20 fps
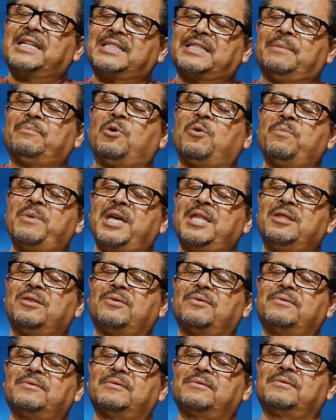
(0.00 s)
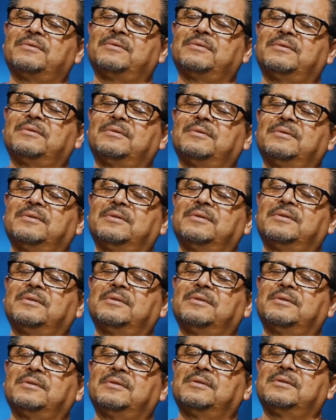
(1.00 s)
este momento.
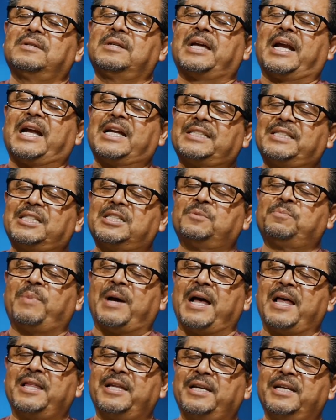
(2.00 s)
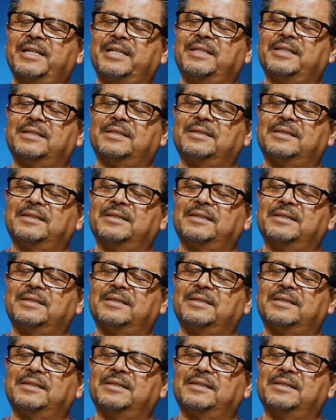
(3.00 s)
Gracias, Padre.